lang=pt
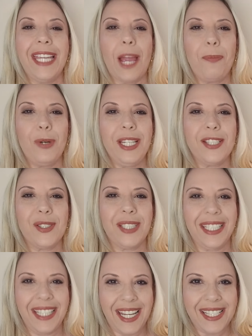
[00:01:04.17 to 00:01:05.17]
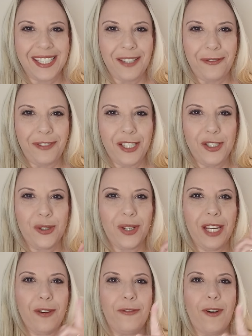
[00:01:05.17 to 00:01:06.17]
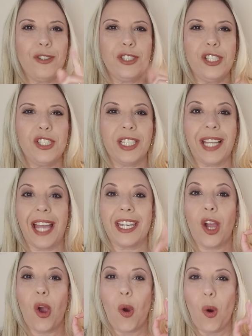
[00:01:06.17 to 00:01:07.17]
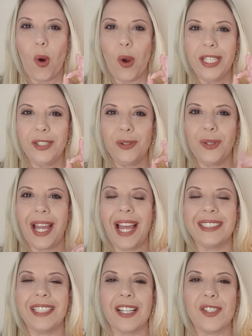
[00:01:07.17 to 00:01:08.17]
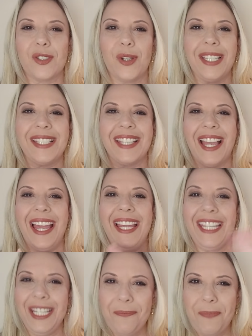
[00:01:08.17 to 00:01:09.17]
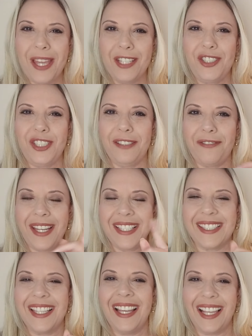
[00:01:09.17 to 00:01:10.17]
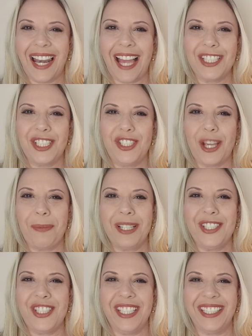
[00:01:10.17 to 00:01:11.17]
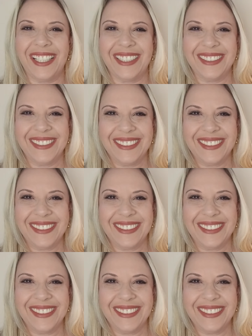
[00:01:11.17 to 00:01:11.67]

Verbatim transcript: E é por isso que nesse vídeo eu vou te indicar oito atrações imperdíveis lá de Diamantina.